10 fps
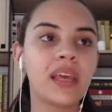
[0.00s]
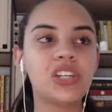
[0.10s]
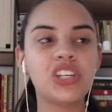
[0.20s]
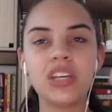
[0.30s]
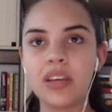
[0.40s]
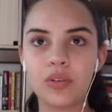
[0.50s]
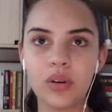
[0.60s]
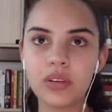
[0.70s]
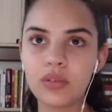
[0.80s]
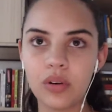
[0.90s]
Ter dinheiro,
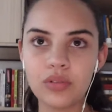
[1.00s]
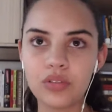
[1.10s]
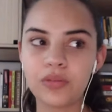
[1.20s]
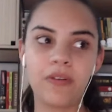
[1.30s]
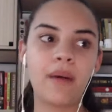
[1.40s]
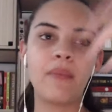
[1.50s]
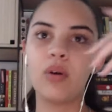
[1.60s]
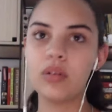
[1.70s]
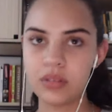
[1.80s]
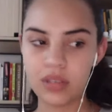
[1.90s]
quantos, quantos
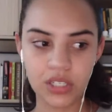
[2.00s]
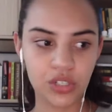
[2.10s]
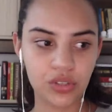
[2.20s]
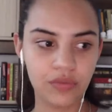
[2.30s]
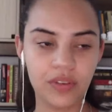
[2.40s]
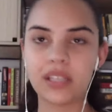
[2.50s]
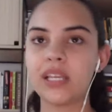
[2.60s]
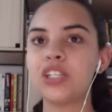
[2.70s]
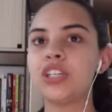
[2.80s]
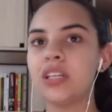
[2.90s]
famosos aí a gente não vê que
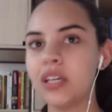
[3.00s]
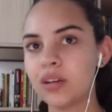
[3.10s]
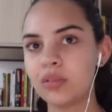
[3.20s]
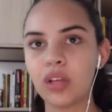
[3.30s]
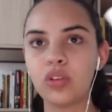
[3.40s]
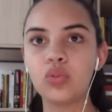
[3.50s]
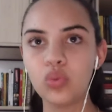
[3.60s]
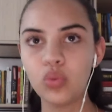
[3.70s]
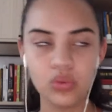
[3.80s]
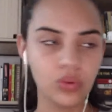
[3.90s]
tem dinheiro, tem
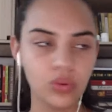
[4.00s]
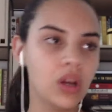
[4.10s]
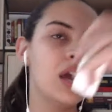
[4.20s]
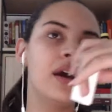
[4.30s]
tudo,